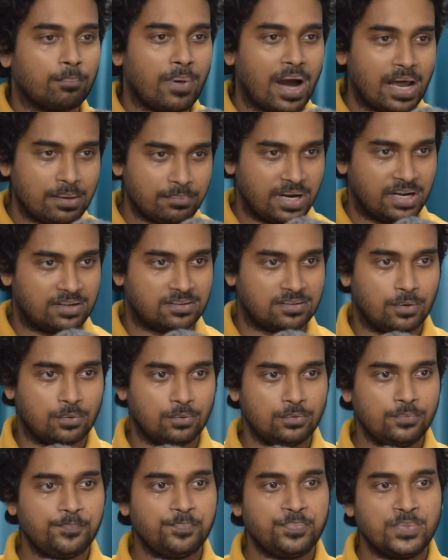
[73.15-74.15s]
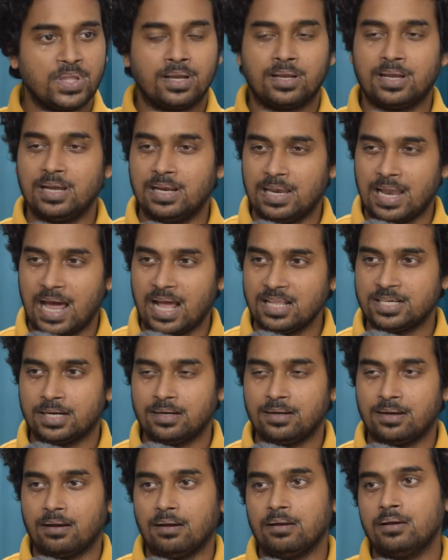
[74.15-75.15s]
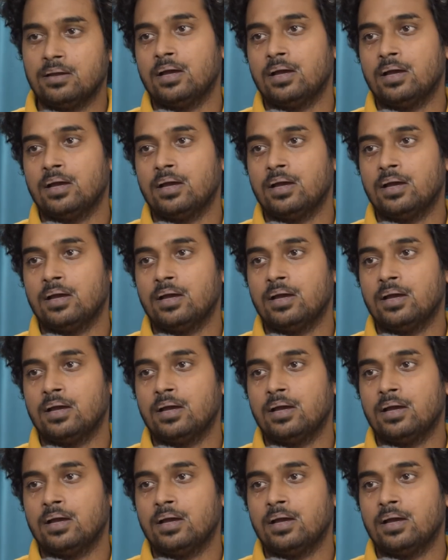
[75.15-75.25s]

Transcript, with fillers: मान बैठता हूं कि लाल झंडा